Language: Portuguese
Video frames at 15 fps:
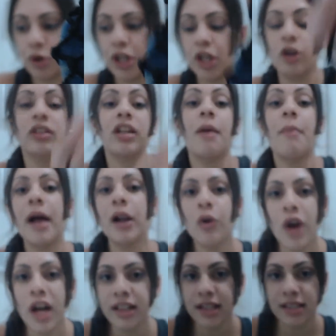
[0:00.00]
porque eu
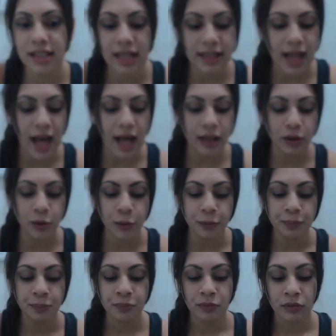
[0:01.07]
trabalho com
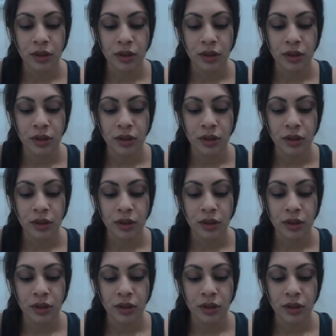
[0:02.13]
artesanato